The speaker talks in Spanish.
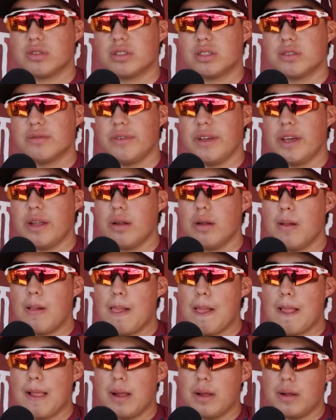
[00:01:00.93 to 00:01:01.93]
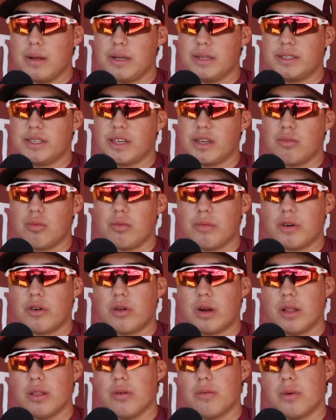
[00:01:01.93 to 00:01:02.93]
cosas bien y seguimos
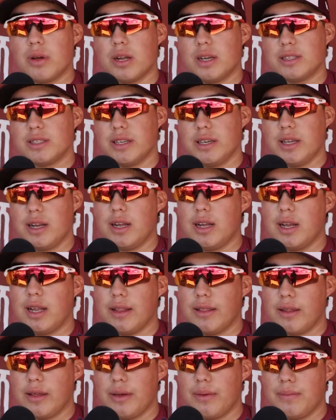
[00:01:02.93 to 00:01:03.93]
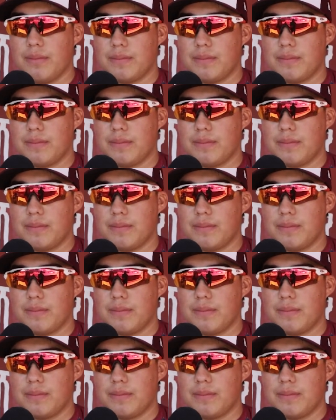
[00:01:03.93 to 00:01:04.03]
mejorando para seguir adelante.